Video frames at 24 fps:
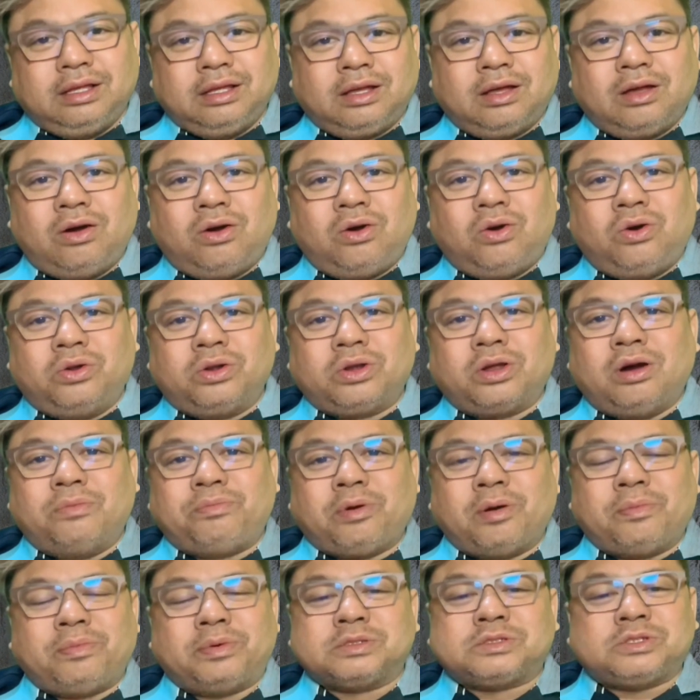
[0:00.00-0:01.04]
ก็คนกป
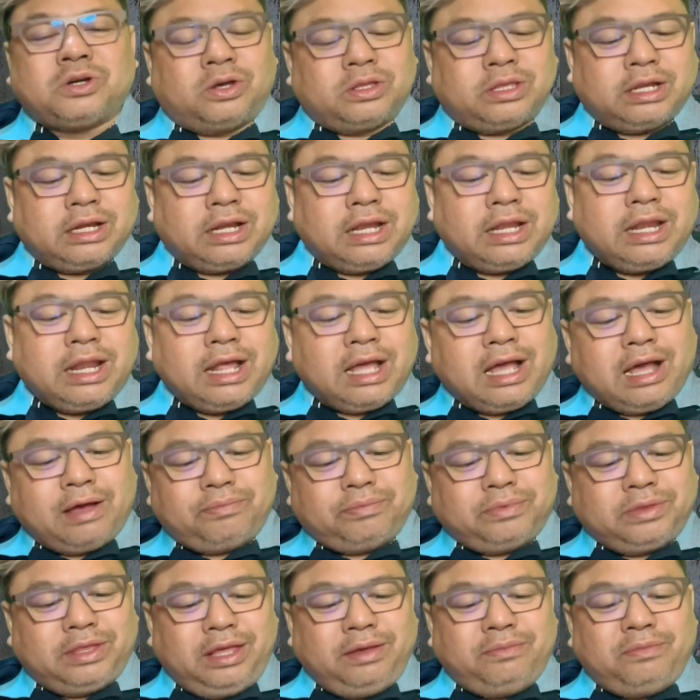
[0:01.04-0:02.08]
ปสทั้งนั้นนะครับ
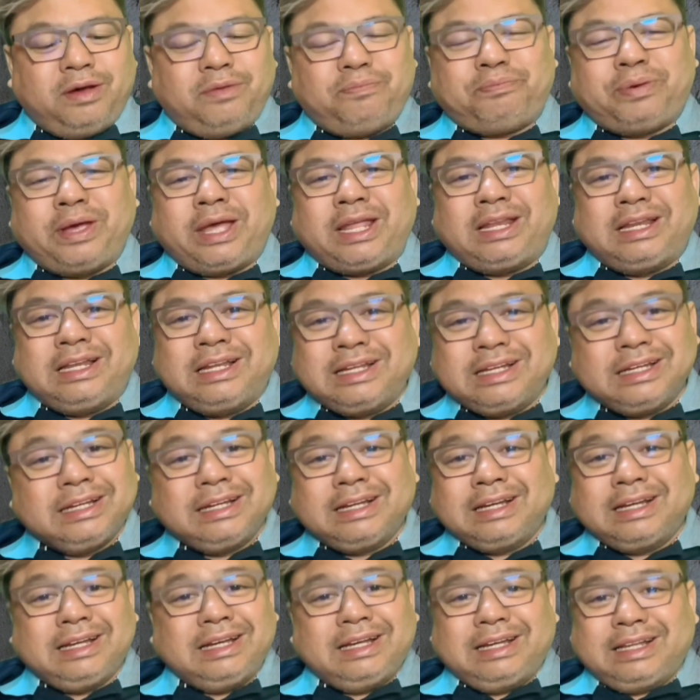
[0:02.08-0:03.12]
ที่มาเป็น
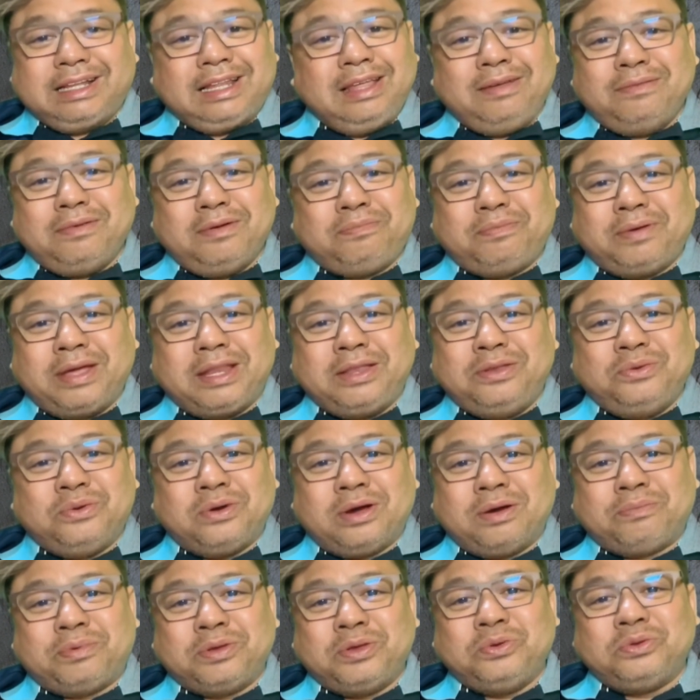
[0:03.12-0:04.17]
ที่มาเป็นอยู่
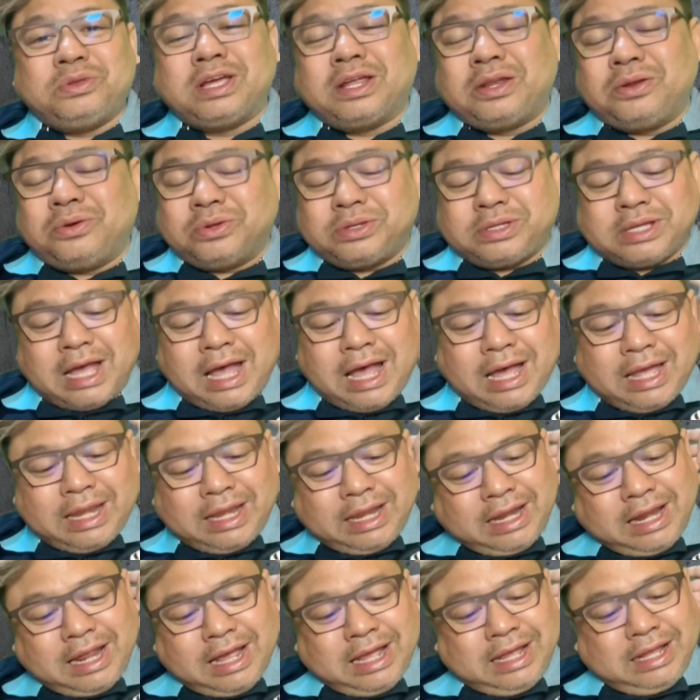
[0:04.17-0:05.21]
กับประยุทธ์จันโอชา
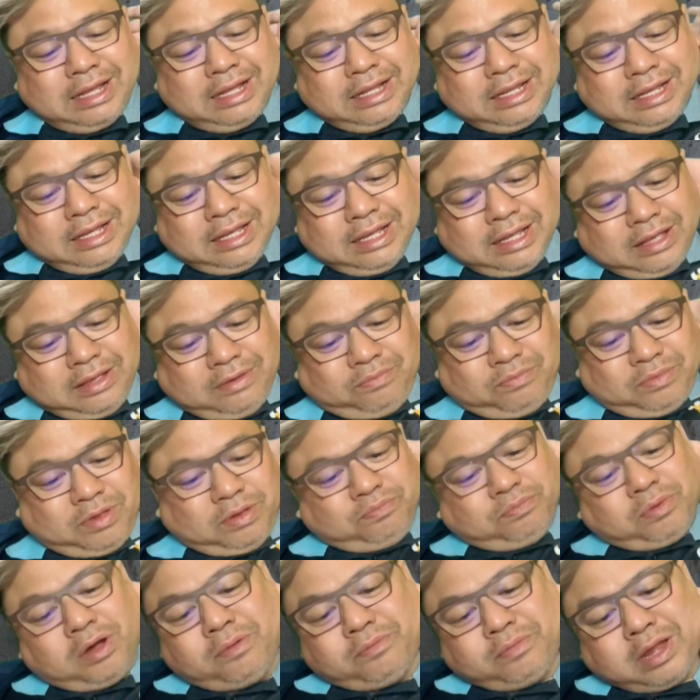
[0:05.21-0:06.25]
เนี่ยนะพิ๊ก
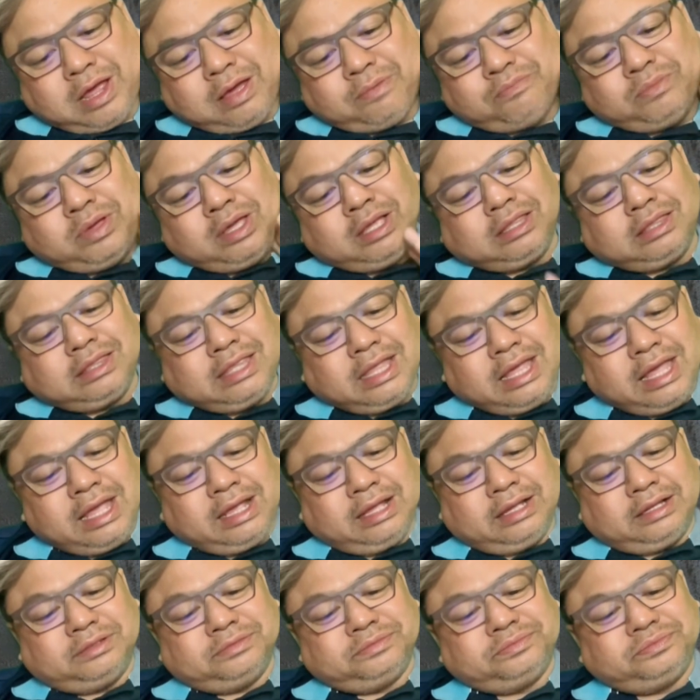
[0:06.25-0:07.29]
ป้อมนำมิติ้ง
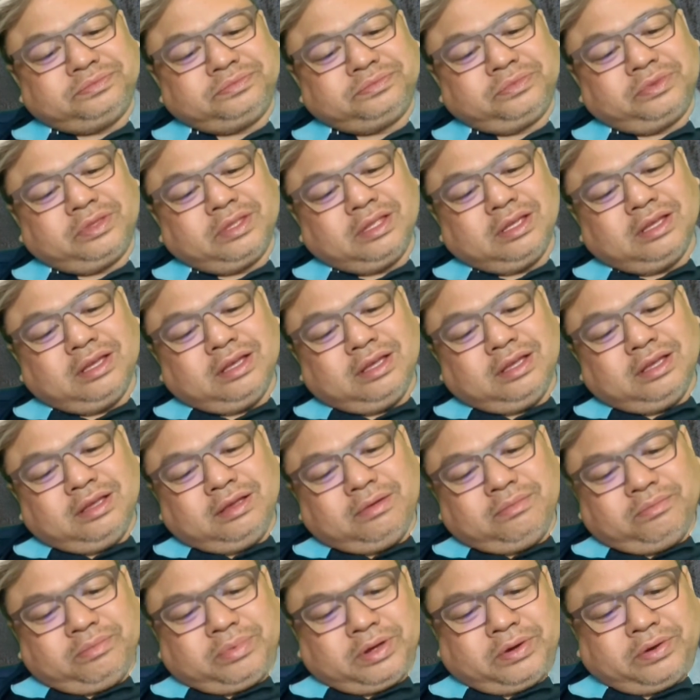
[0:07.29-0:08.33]

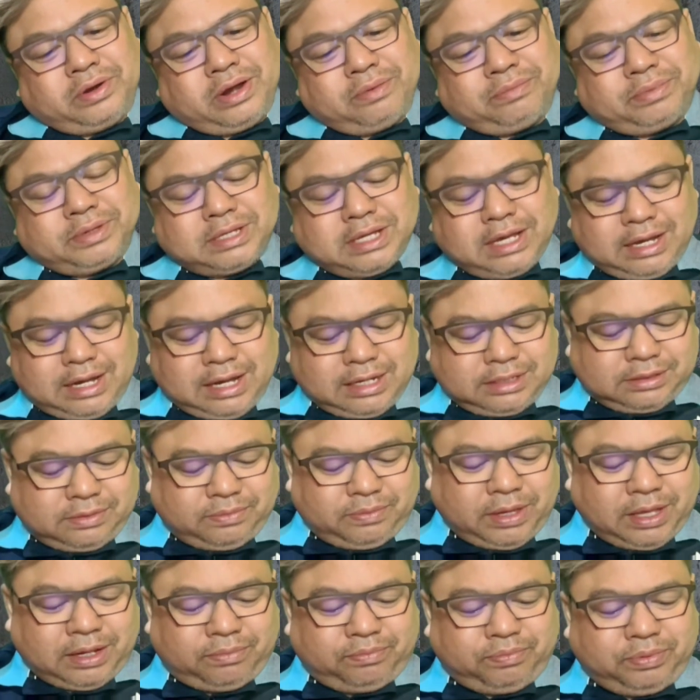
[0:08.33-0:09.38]
พลังประชารัฐ
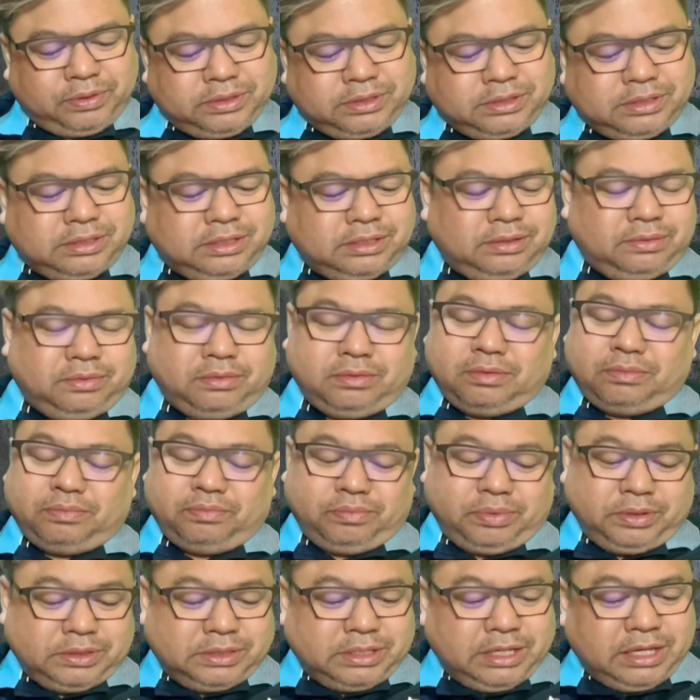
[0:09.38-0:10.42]
11
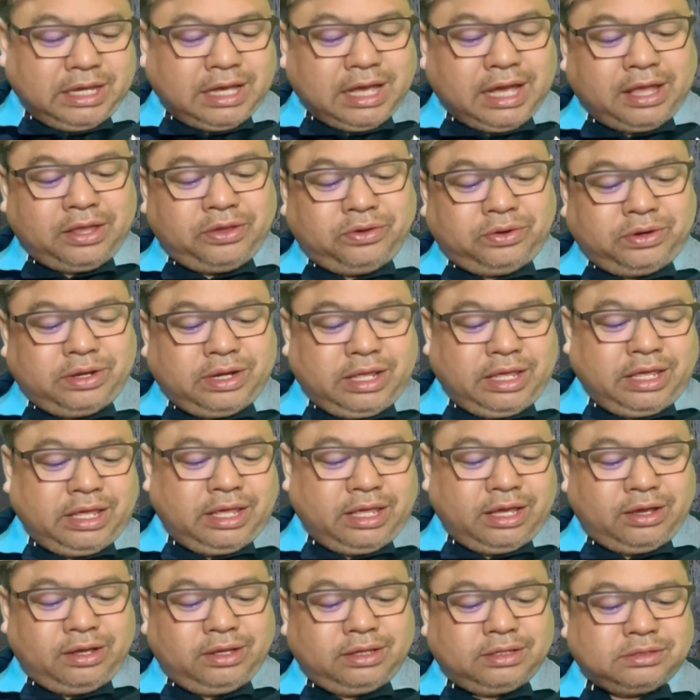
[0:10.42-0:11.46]
พฤศจิกายนนี้
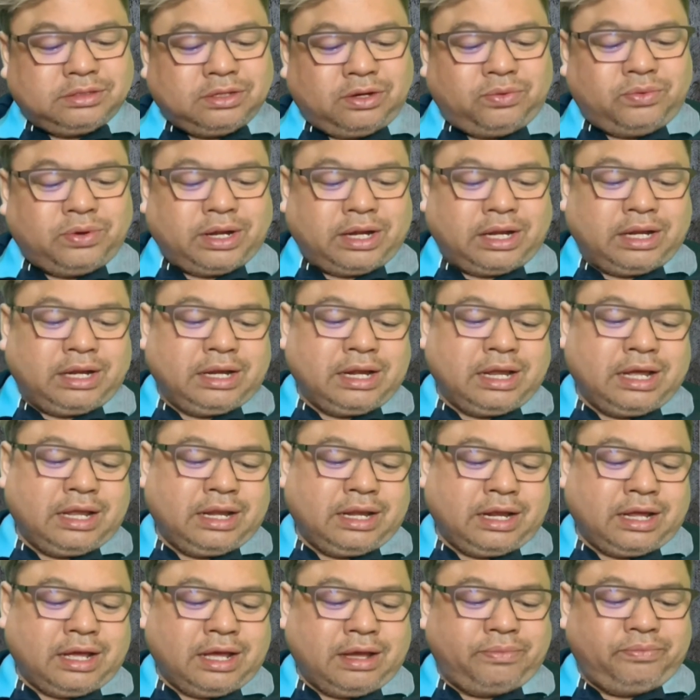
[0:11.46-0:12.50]
ก็อีก 2 วันข้างหน้า
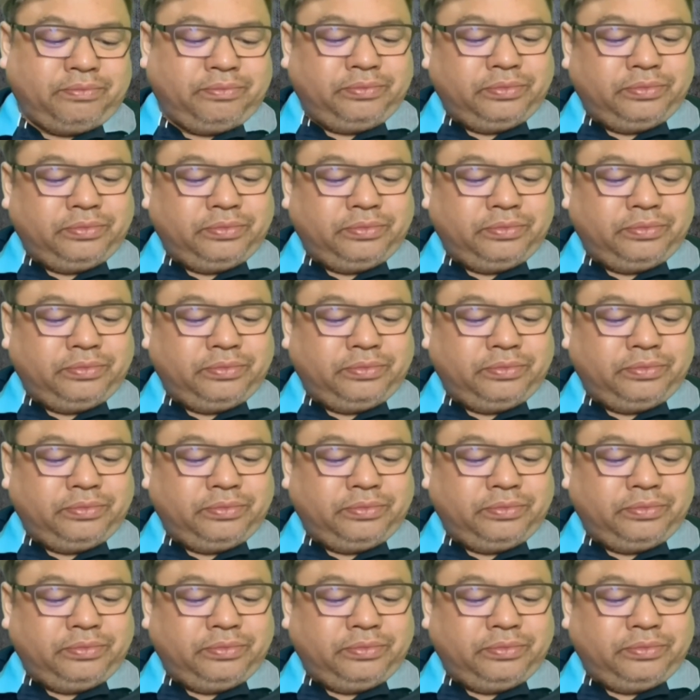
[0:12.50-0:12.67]
นะครับ